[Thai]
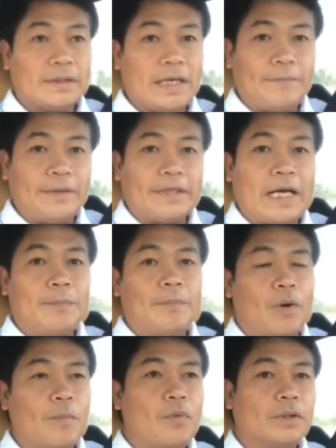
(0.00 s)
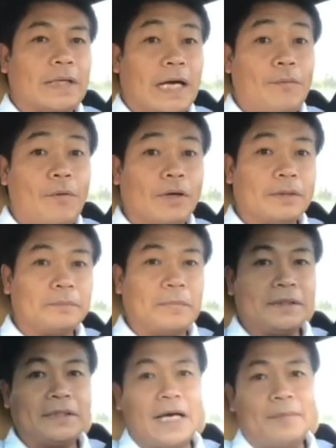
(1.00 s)
ครับสวัสดีครับผมบุญถาวร
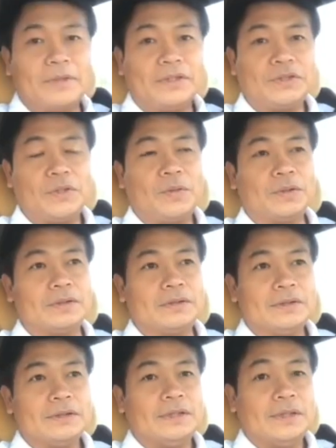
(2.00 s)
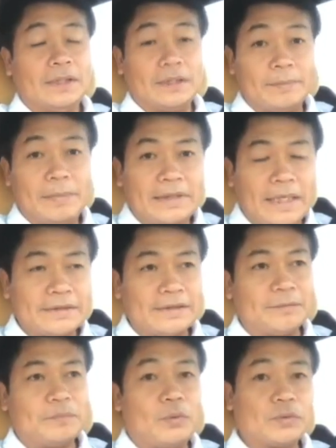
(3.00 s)
ปัญญามณีโชติหรือปัญญาสิ
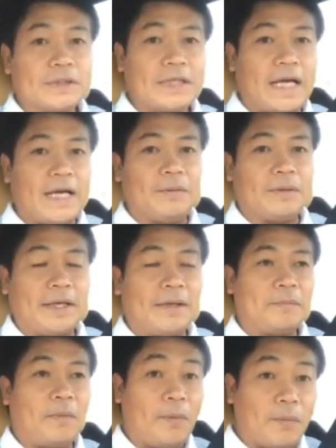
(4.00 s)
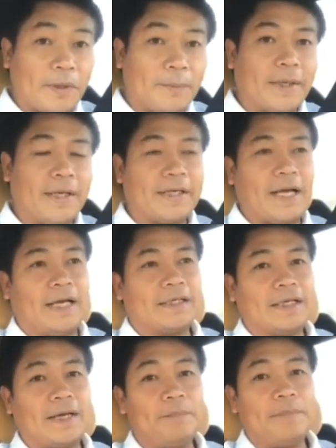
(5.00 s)
ทธิ์ผู้สื่อข่าวและผู้ดำเนินรายการ
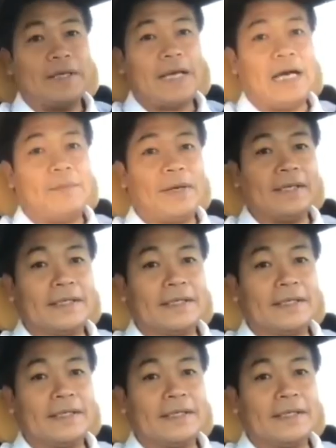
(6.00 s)
ครับมีข่าวใหม่